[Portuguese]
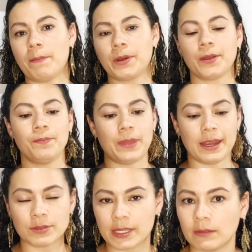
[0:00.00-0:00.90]
porque eu
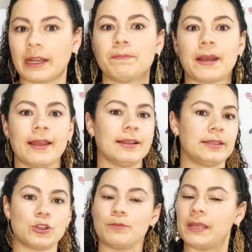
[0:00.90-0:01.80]
dei o celular para ela
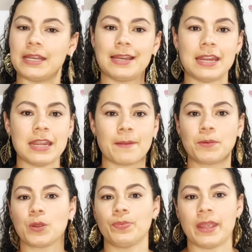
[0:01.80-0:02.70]
desde pequenininha,
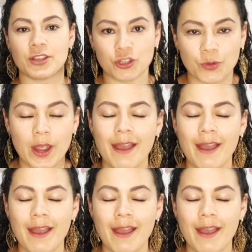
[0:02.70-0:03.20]
porque eu deixo